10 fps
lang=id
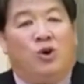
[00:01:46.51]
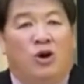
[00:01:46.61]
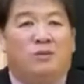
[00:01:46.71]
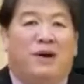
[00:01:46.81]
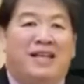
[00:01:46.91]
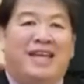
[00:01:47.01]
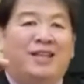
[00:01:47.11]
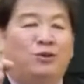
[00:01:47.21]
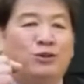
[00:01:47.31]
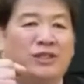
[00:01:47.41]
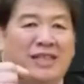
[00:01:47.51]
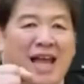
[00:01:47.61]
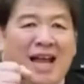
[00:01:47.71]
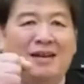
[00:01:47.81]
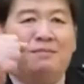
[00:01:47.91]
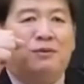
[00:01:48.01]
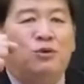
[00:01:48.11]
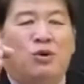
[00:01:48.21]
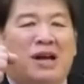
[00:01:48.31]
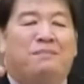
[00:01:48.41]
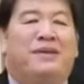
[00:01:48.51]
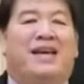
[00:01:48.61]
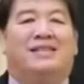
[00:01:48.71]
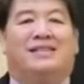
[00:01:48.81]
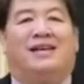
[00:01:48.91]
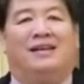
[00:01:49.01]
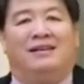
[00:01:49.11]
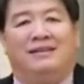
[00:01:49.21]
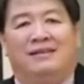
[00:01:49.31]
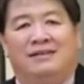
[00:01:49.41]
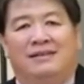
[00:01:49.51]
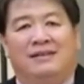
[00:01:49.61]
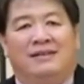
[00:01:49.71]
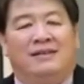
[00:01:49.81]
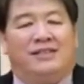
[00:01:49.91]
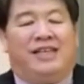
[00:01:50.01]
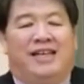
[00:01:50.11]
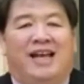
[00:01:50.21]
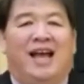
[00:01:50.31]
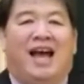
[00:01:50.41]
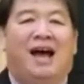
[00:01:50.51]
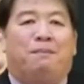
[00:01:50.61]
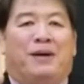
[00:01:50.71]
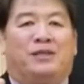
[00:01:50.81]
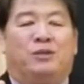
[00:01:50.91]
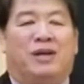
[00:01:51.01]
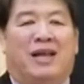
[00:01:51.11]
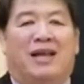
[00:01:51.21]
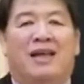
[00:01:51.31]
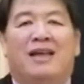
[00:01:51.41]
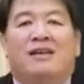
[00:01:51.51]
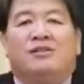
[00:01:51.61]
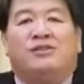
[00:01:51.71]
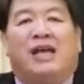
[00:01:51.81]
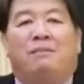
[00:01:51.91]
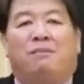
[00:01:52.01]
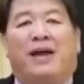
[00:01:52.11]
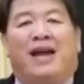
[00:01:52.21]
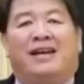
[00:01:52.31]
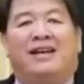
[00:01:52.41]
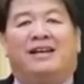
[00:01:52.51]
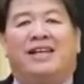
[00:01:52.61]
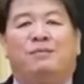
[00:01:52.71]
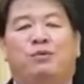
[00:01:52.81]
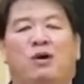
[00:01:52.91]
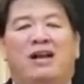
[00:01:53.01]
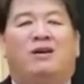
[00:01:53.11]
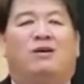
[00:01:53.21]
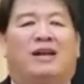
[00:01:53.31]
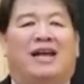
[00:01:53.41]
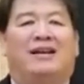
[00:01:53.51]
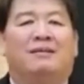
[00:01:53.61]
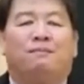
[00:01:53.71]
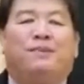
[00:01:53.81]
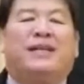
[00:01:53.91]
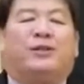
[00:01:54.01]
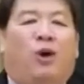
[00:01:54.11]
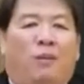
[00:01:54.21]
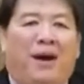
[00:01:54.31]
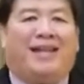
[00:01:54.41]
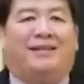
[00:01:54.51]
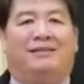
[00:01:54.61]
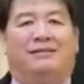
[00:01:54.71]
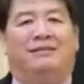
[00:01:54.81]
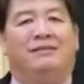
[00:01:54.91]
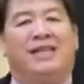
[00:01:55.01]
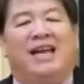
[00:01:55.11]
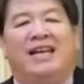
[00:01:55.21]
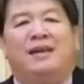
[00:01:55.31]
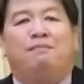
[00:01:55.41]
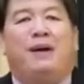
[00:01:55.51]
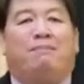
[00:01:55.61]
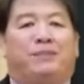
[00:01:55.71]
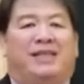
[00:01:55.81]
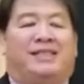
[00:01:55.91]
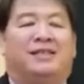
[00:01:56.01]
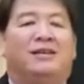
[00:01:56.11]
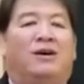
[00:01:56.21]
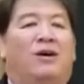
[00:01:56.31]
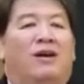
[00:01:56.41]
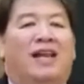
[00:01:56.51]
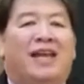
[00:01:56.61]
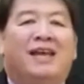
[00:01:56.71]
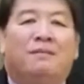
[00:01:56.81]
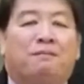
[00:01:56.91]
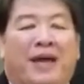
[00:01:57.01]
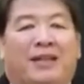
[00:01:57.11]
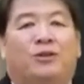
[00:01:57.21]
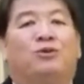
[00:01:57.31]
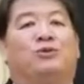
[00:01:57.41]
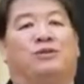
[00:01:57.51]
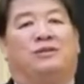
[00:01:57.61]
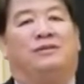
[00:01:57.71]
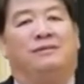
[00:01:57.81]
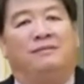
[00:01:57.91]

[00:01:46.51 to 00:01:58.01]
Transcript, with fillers: Khotbahnya itu sangat luar biasa sehingga apa saudara? Sampai ada ribuan orang bertobat dan dibaptis oleh Petrus.